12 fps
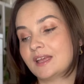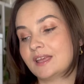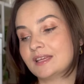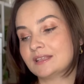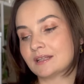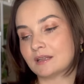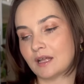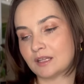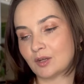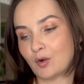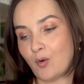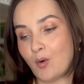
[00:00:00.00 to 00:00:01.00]
Это
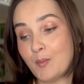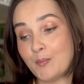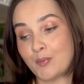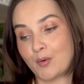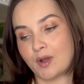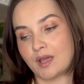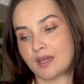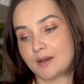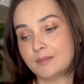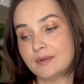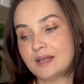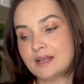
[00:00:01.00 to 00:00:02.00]
Lancome
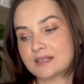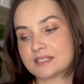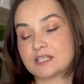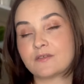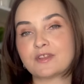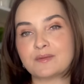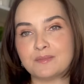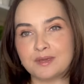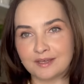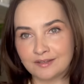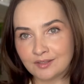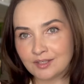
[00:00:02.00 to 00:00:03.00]
Poem,
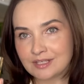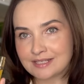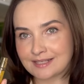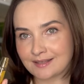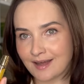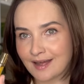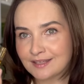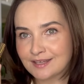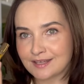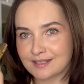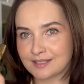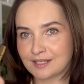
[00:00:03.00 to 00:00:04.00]
современное
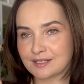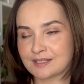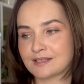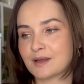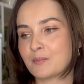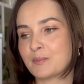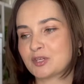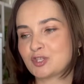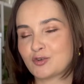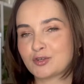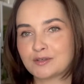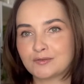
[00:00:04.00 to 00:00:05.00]
издание, здесь нам
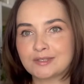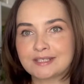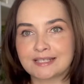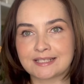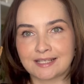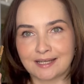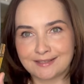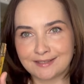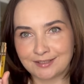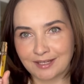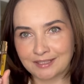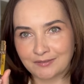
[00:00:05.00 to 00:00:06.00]
подчеркивают
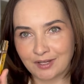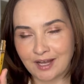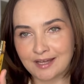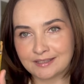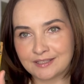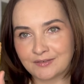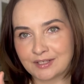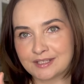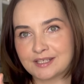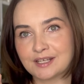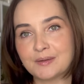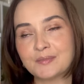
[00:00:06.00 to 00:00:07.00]
создатели данного от
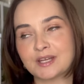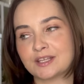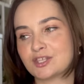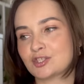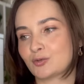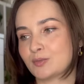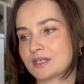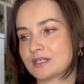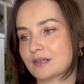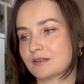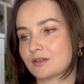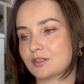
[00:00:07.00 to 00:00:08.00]
Левантика. Конечно, у меня
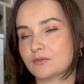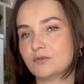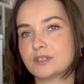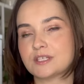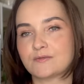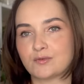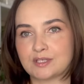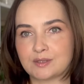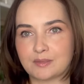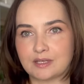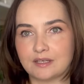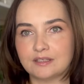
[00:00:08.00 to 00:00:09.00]
сайт рандеву, здесь
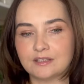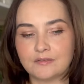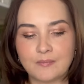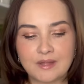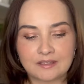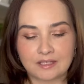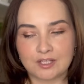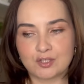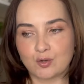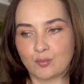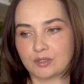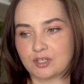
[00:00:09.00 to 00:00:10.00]
8 мл, такая
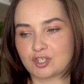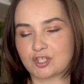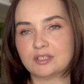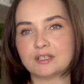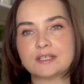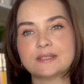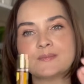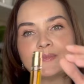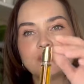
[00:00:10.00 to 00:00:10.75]
темная жидкость.